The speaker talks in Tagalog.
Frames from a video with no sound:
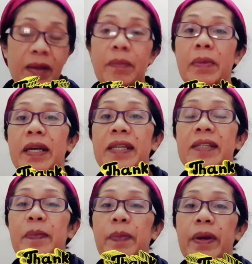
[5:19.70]
may
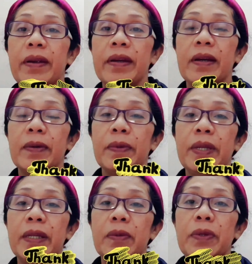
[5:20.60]
CPR na ako
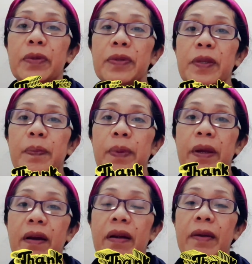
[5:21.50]
dito. Yung
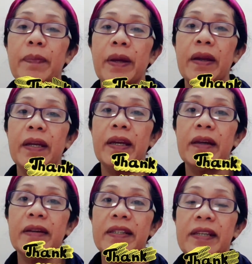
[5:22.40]
CPR para
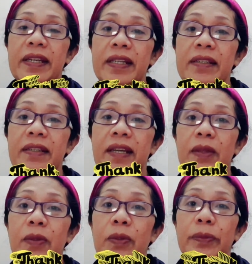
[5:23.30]
yung residence
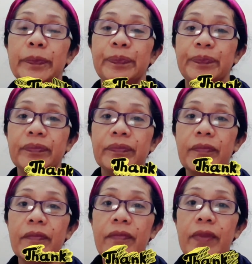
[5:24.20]
dito.
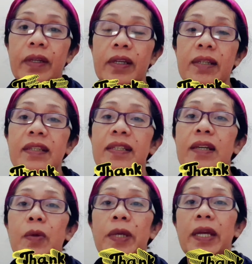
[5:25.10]
Sa
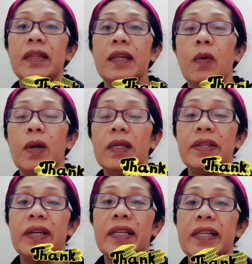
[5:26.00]
Saudi, ang tawag
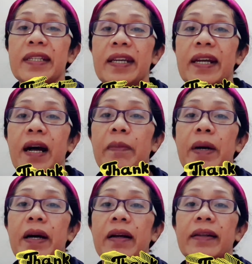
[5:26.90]
dyan is
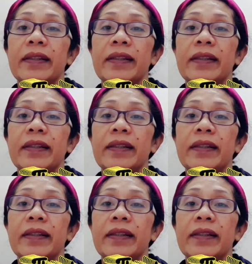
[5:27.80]
IGAMA.